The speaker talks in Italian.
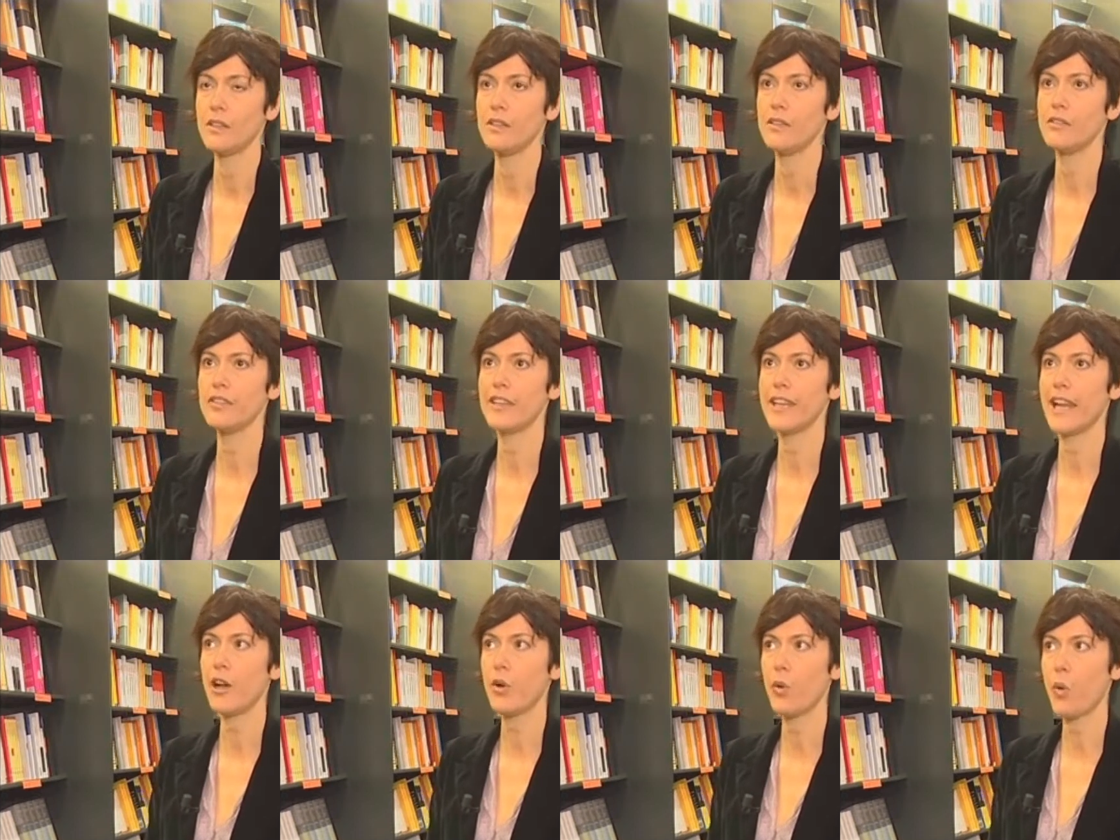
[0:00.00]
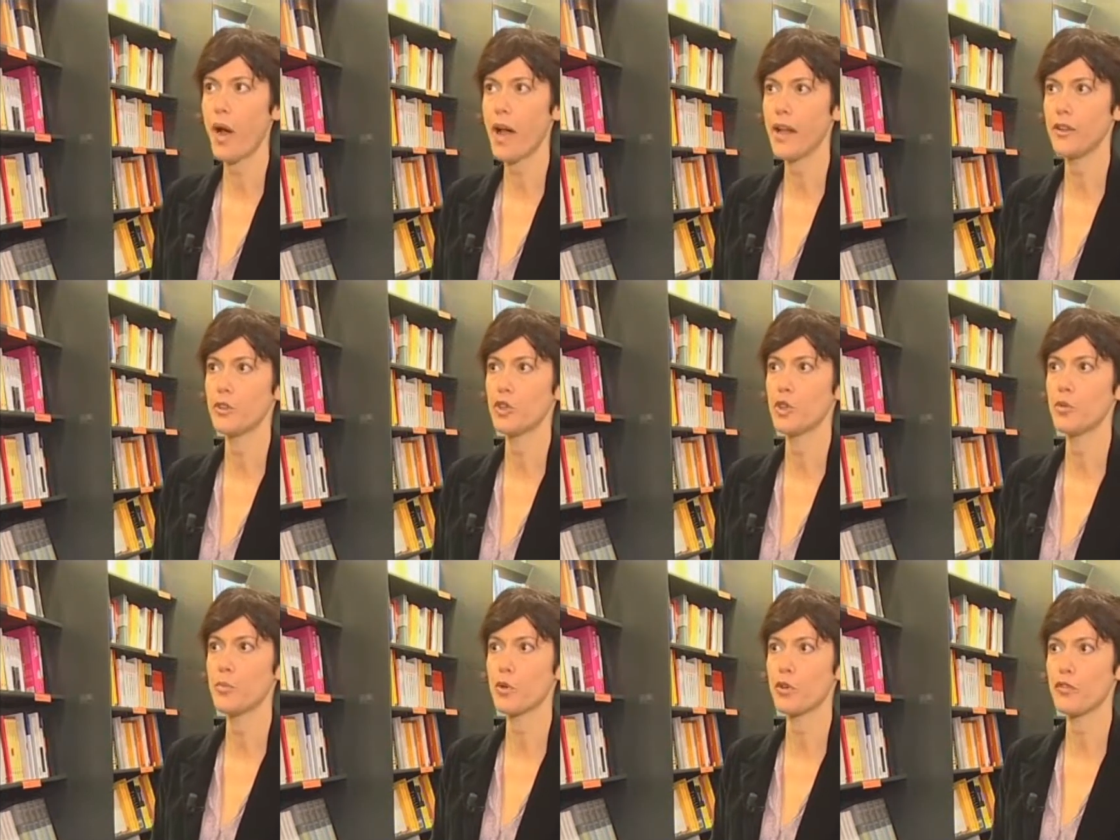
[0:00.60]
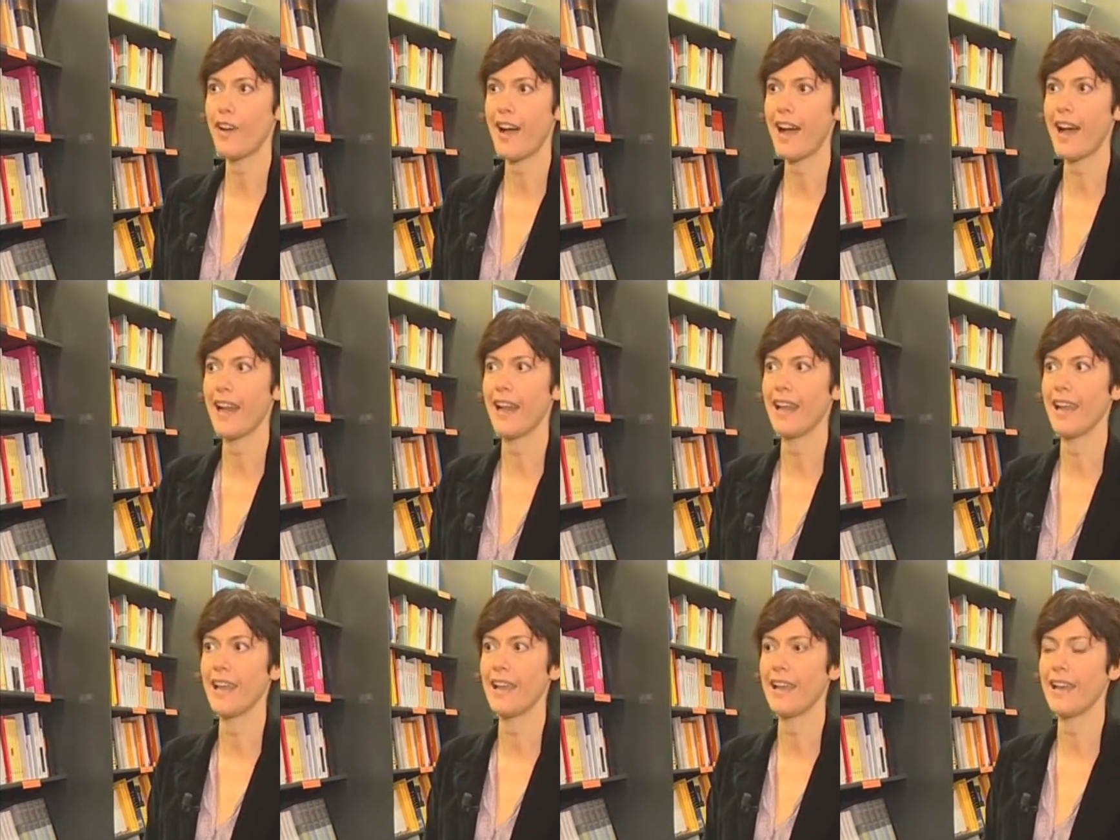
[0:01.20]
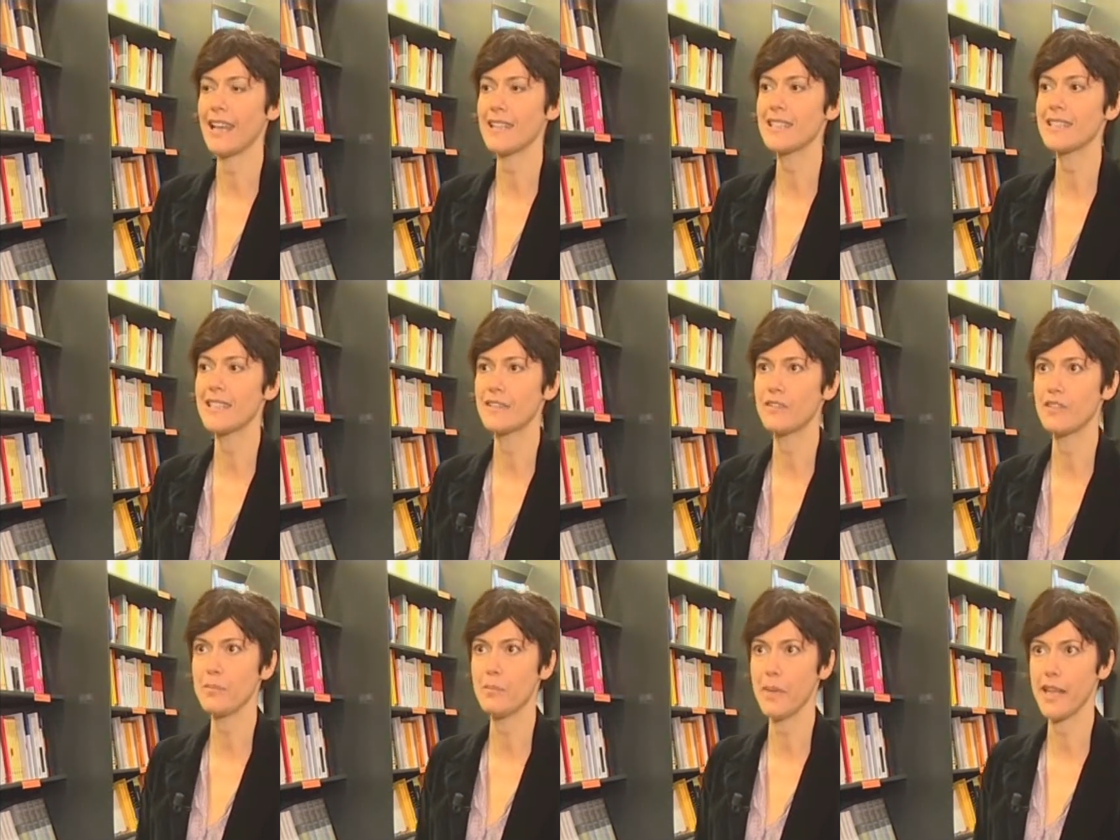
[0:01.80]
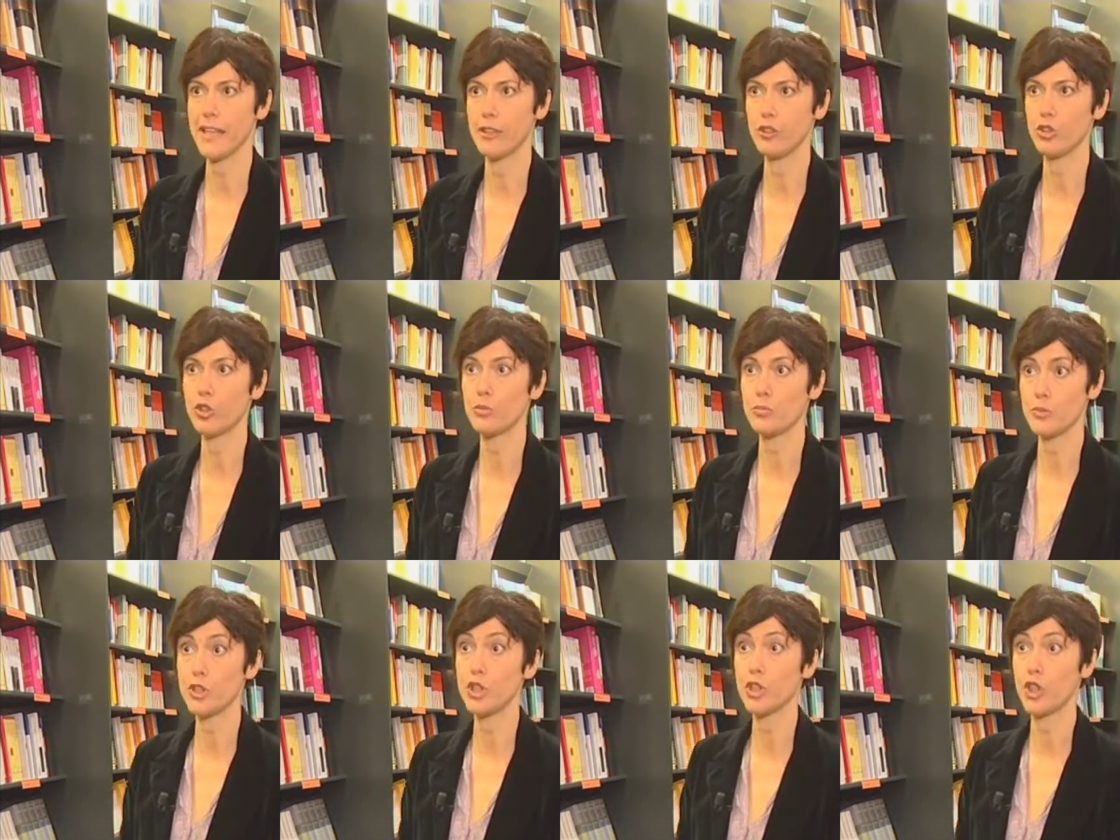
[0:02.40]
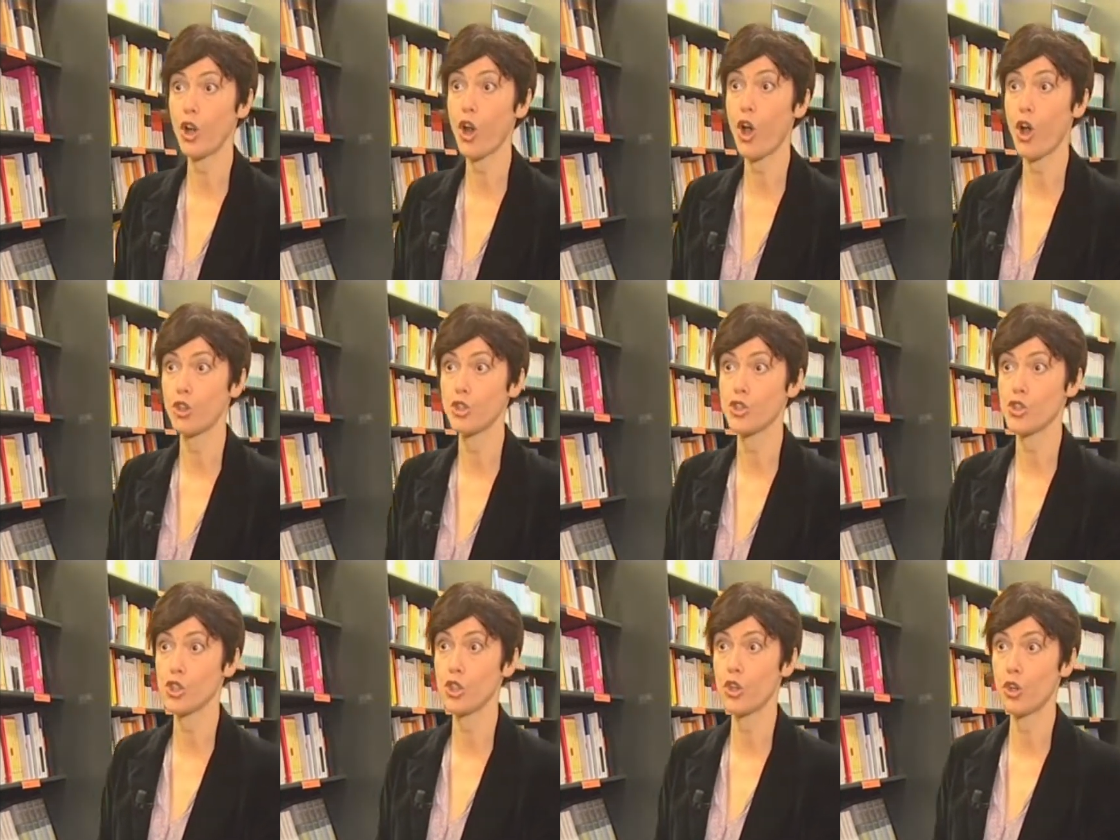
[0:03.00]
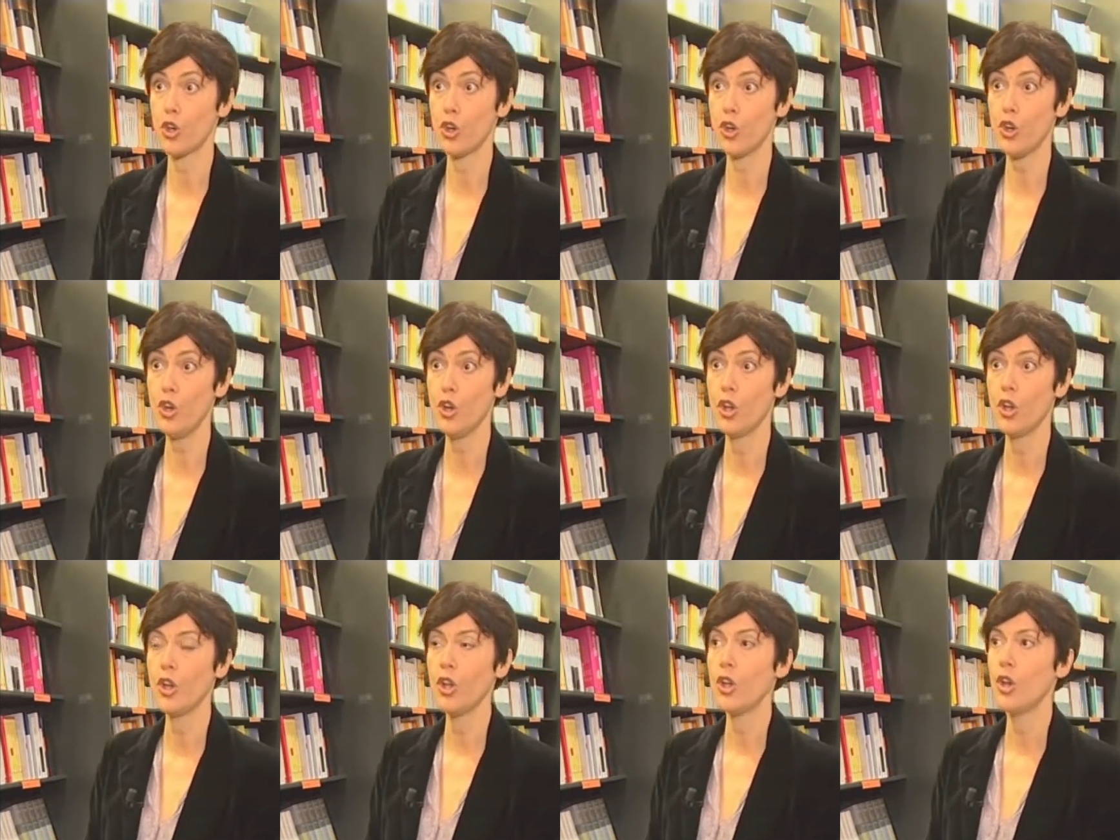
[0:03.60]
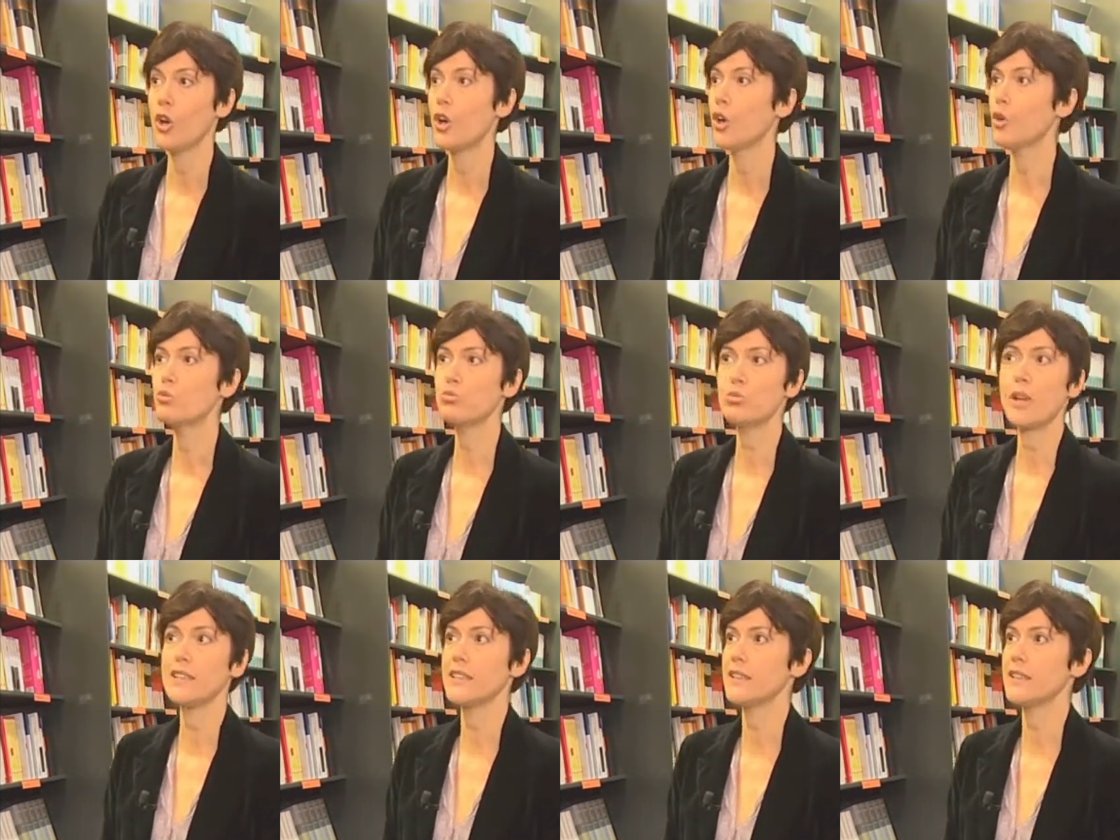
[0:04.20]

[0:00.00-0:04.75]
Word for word: Fino a quando provale l'asservimento psicologico una